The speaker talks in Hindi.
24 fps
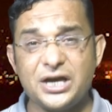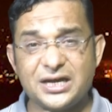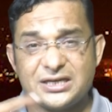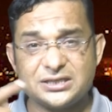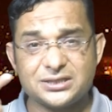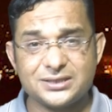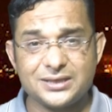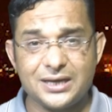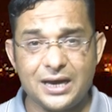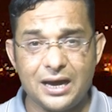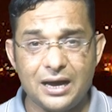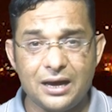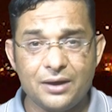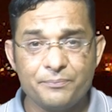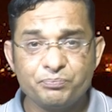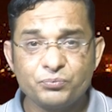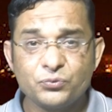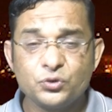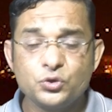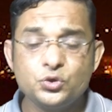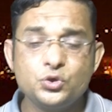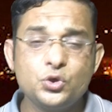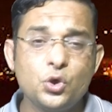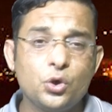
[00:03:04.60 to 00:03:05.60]
शख्स का
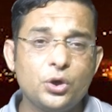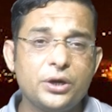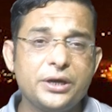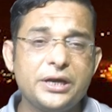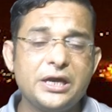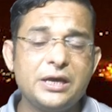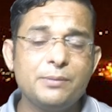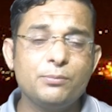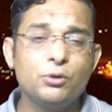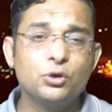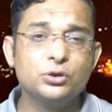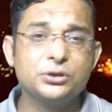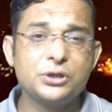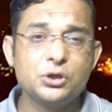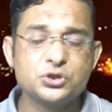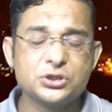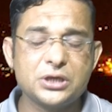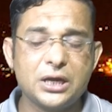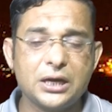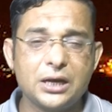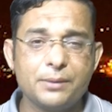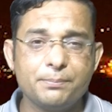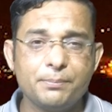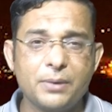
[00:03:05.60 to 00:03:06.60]
जो गरीब होता है
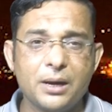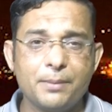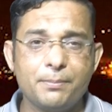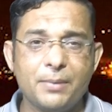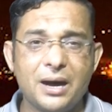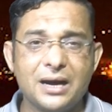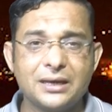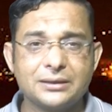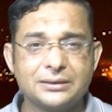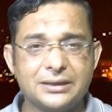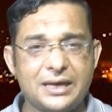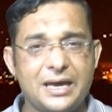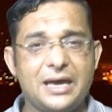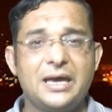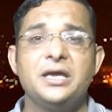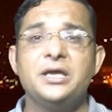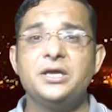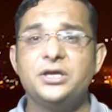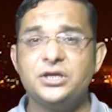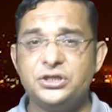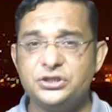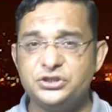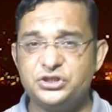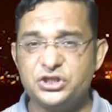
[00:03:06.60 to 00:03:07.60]
उसका नंबर मांगता है
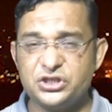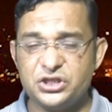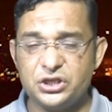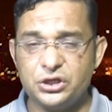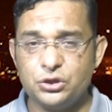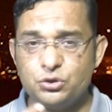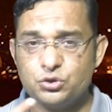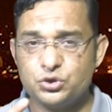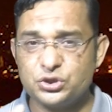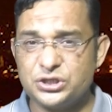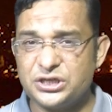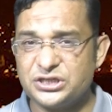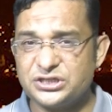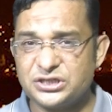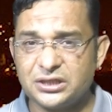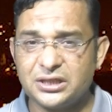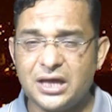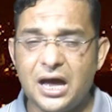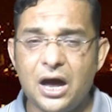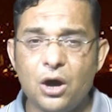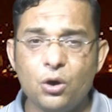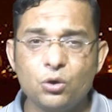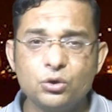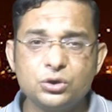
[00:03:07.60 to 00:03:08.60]
जितनी उसकी
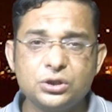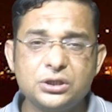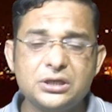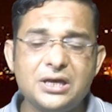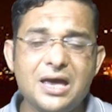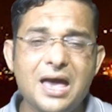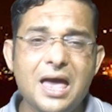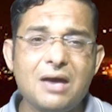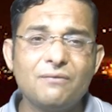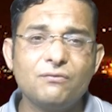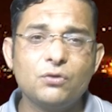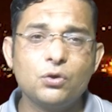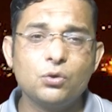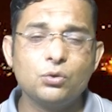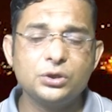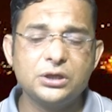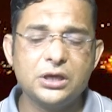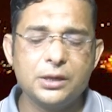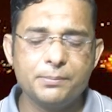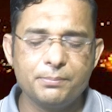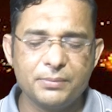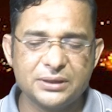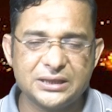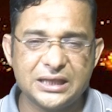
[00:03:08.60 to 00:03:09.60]
इस्तः होती है वो
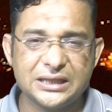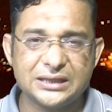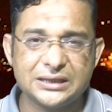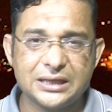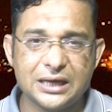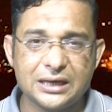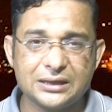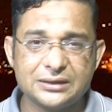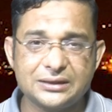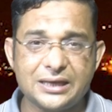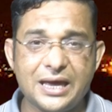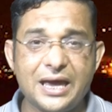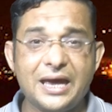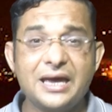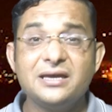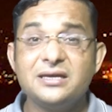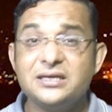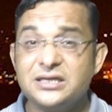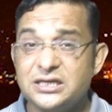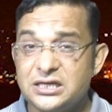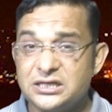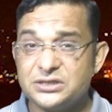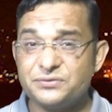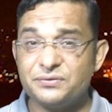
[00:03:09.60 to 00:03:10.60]
उनकी मदद करता है
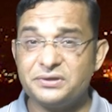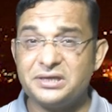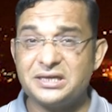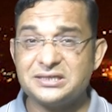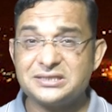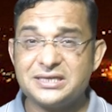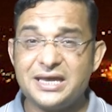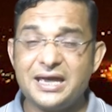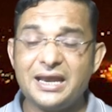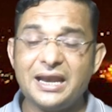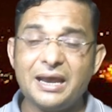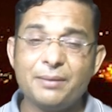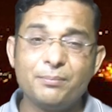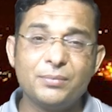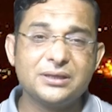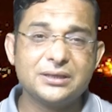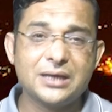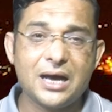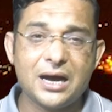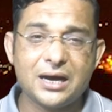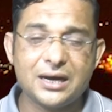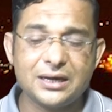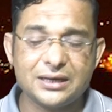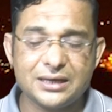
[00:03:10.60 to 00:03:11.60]
इस वजह से रहमत
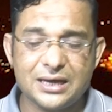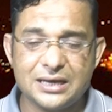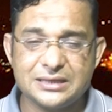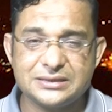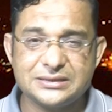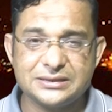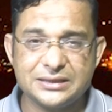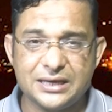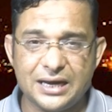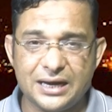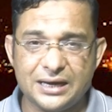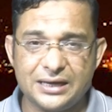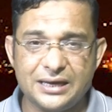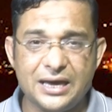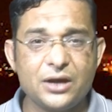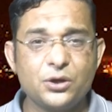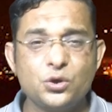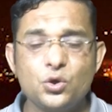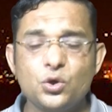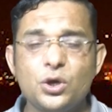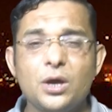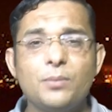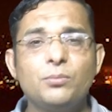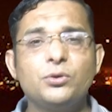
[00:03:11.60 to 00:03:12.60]
काकड़ का जिक्र किया
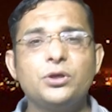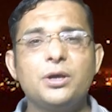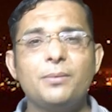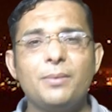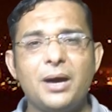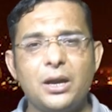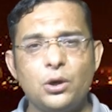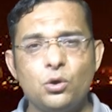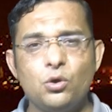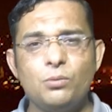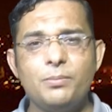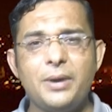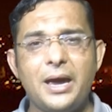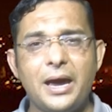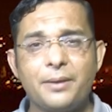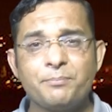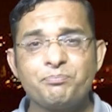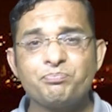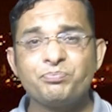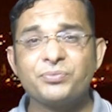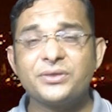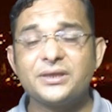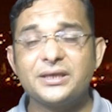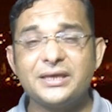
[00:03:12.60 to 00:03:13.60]
क्योंकि मुझे मालूम है
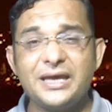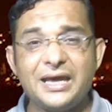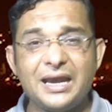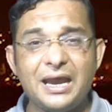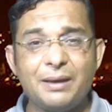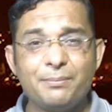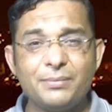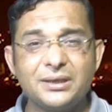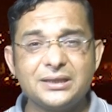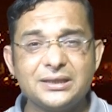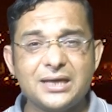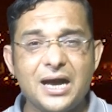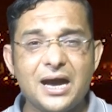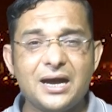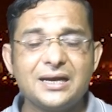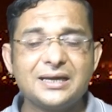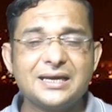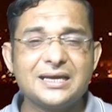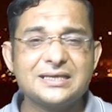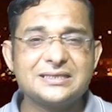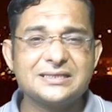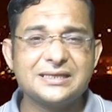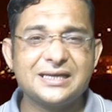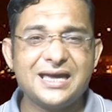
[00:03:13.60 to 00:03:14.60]
कि रहमत काकड़
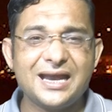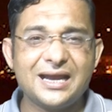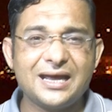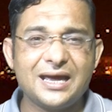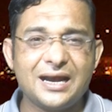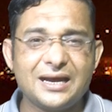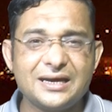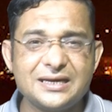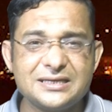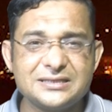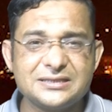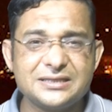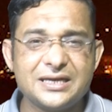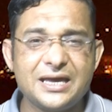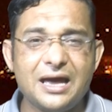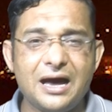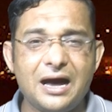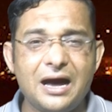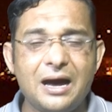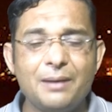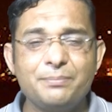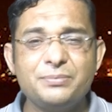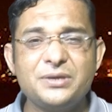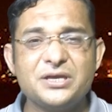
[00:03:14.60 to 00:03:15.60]
का जिक्र करने से
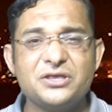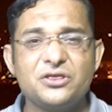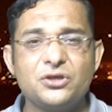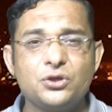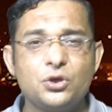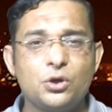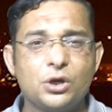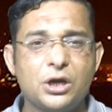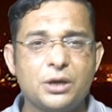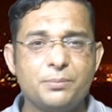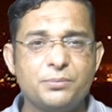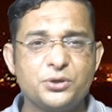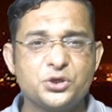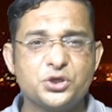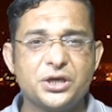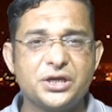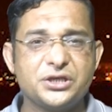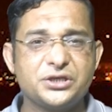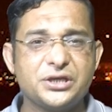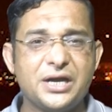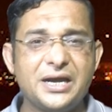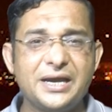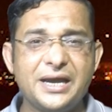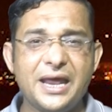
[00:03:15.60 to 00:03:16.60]
आप जैसे जो
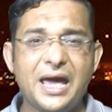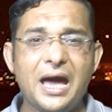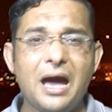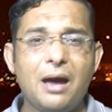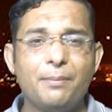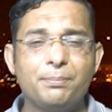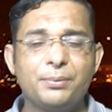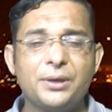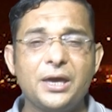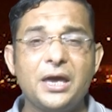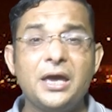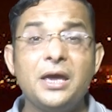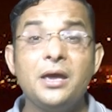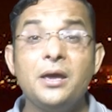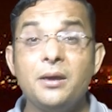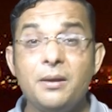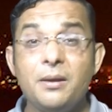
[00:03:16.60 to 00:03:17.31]
कमीशन एजेंट है आपके